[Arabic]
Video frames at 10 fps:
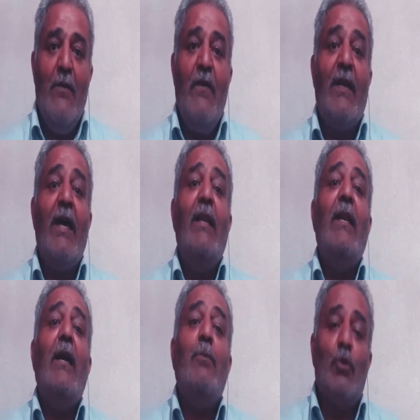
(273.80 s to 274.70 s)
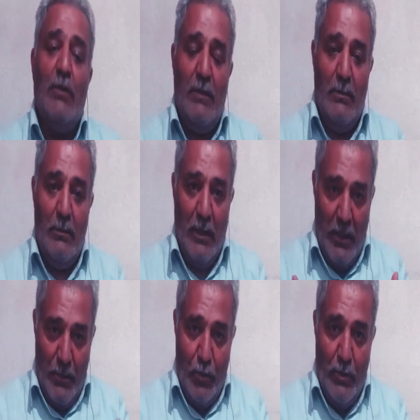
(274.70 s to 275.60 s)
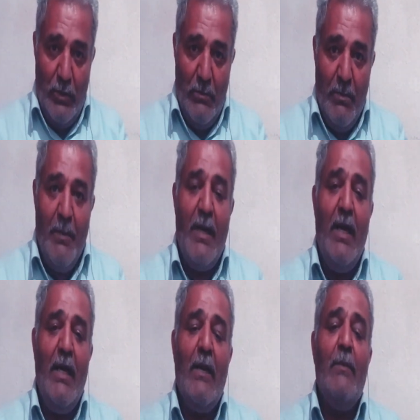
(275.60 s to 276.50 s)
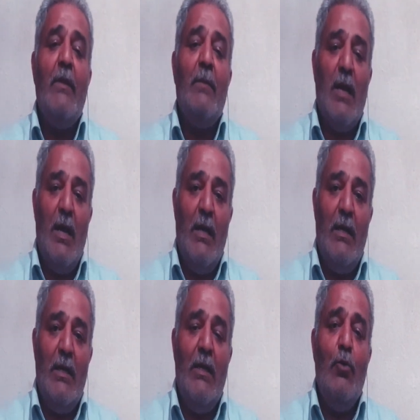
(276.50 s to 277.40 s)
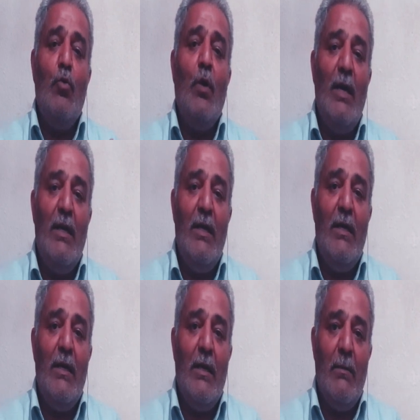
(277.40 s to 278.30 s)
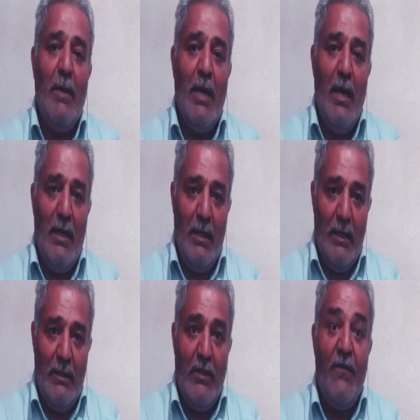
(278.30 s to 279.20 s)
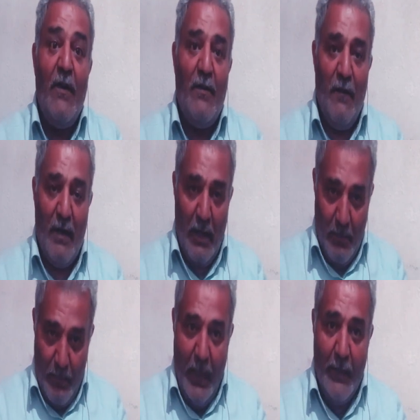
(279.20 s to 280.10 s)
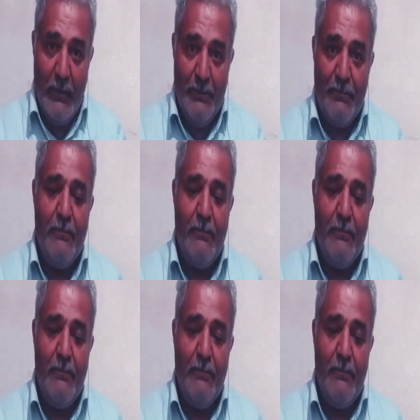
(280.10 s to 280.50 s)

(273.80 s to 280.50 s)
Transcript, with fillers: فكان لابد لابد بمرحلة من المراحل انه هي المراحل تتفكفك عن بعض